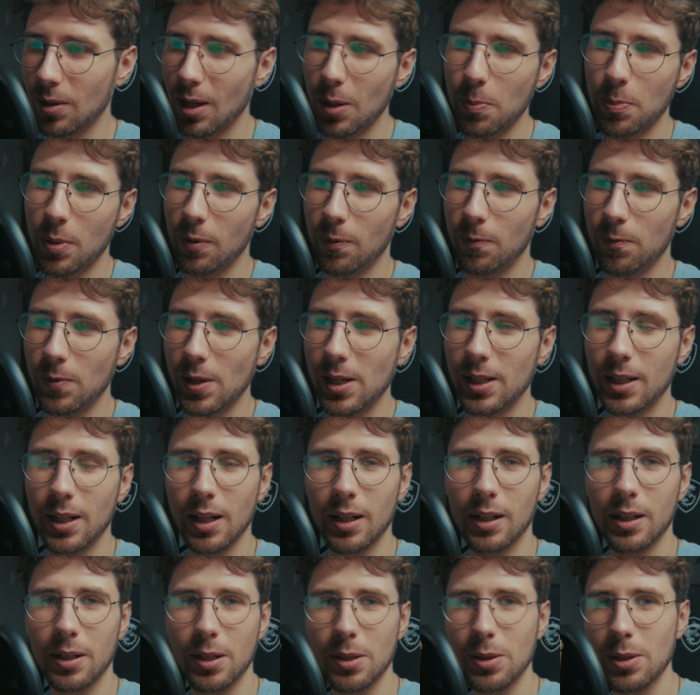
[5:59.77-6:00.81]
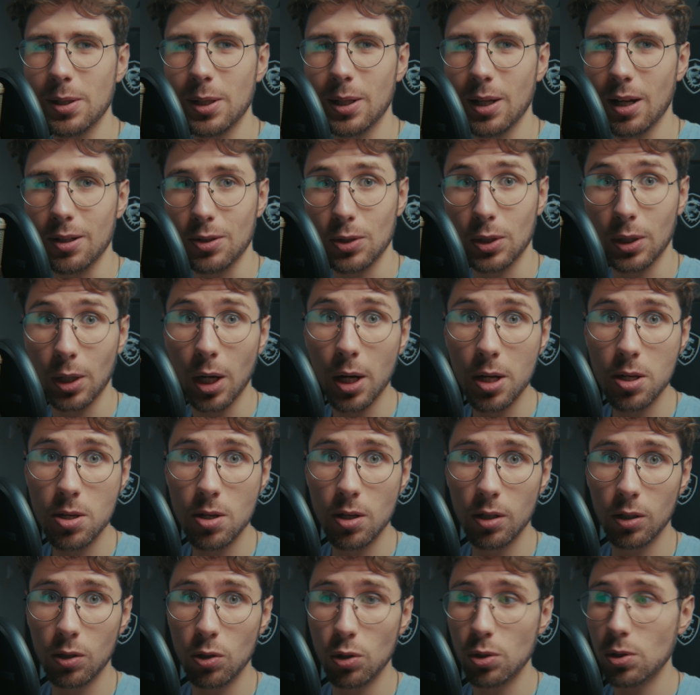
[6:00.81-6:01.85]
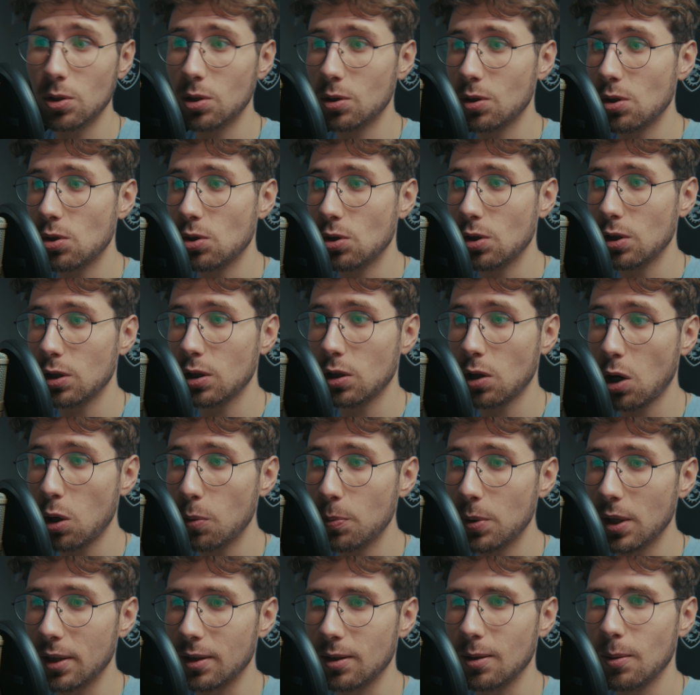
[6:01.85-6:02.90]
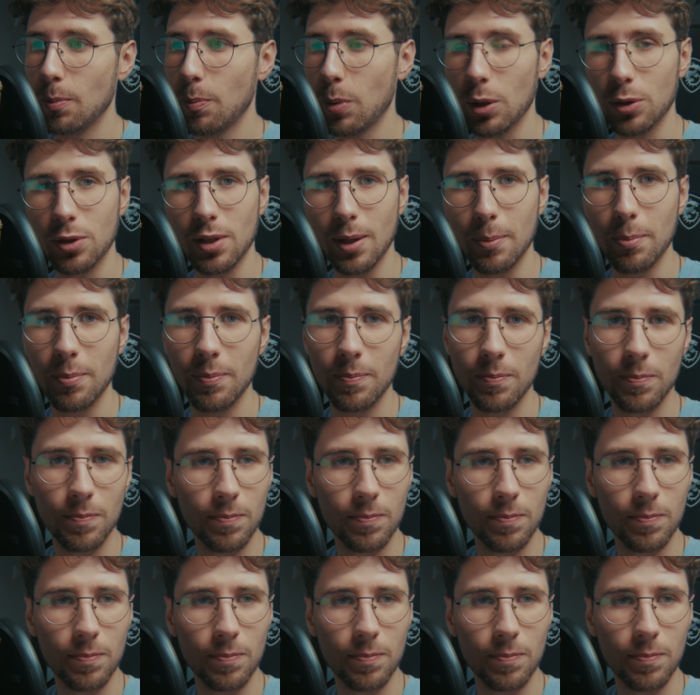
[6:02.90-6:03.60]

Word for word: Najpierw wielka krytyka skrajnie egoistycznych kobiet, potem